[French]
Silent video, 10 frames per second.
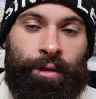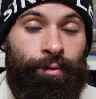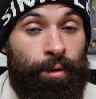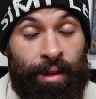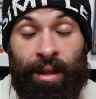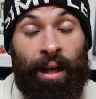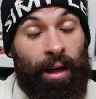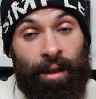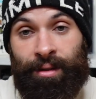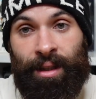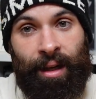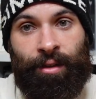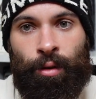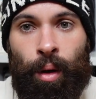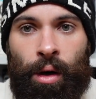Hein, je vous le dis,
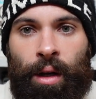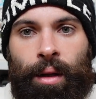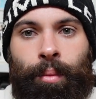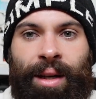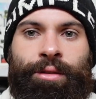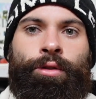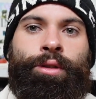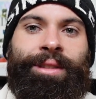directement, parce que